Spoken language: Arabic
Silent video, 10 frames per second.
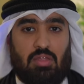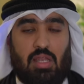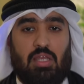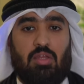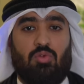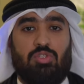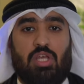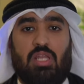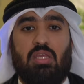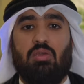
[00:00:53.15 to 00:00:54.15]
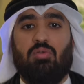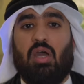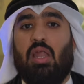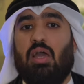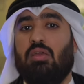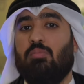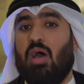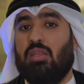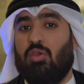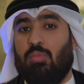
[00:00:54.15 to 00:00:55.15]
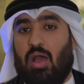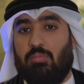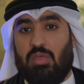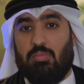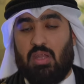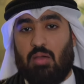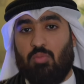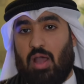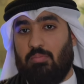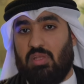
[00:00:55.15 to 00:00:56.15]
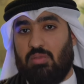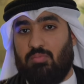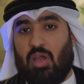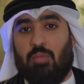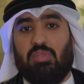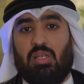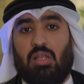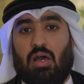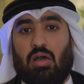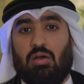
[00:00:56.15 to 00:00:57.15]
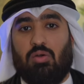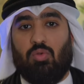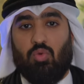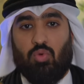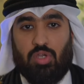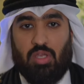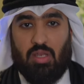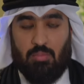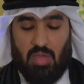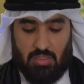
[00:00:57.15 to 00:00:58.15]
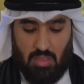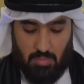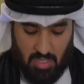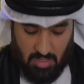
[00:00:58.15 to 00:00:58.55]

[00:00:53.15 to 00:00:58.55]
دليل جلي على إيمان أم حبيبنا محمد بن عبد الله روحي لمقدمه